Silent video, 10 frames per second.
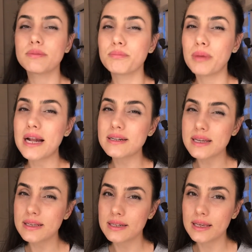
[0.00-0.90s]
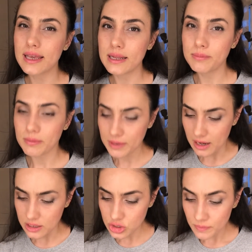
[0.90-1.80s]
Ben renk renk elimde
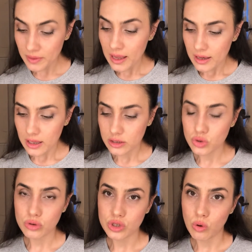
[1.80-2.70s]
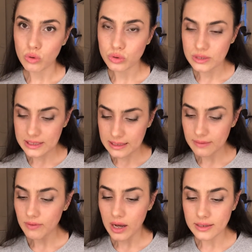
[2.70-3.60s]
birkaç kalıcı oje olsun istedim
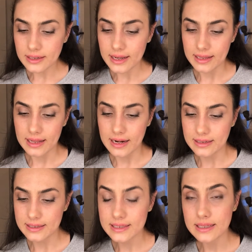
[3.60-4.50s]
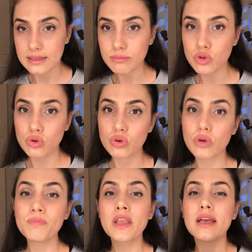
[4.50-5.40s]
ve ana renklerden istedim.
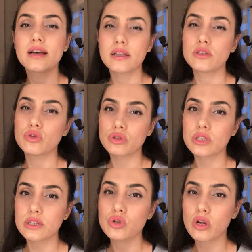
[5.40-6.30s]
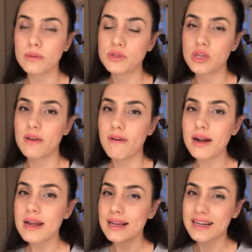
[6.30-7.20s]
Çünkü kalıcı ojede şöyle bir şey var.
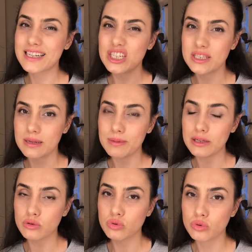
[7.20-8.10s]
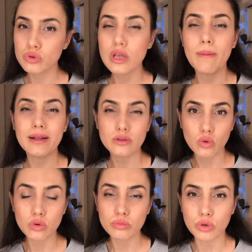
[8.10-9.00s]
Karıştırabiliyorsunuz. Hemen
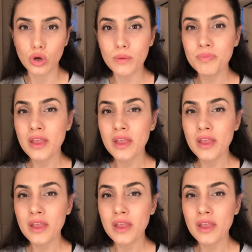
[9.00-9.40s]
donmuyor.